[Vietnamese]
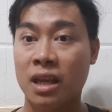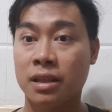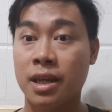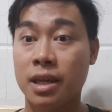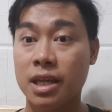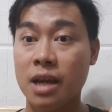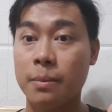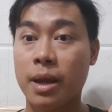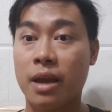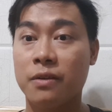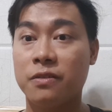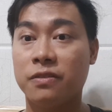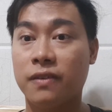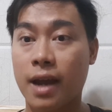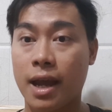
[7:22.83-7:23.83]
thì các
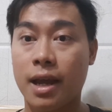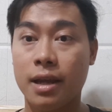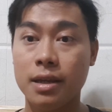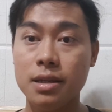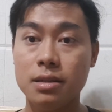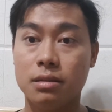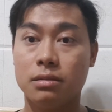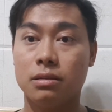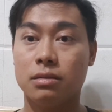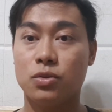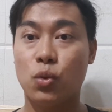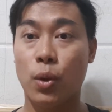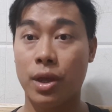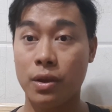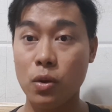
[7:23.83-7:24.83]
bạn phải
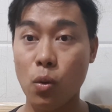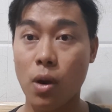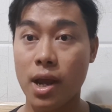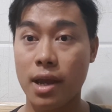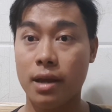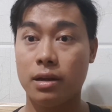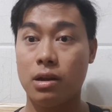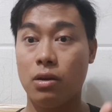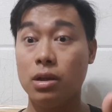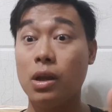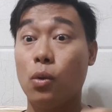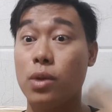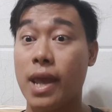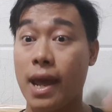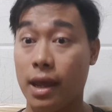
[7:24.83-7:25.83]
chuyển qua nói
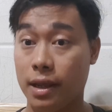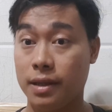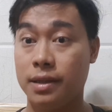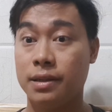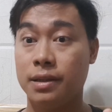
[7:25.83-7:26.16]
câu dài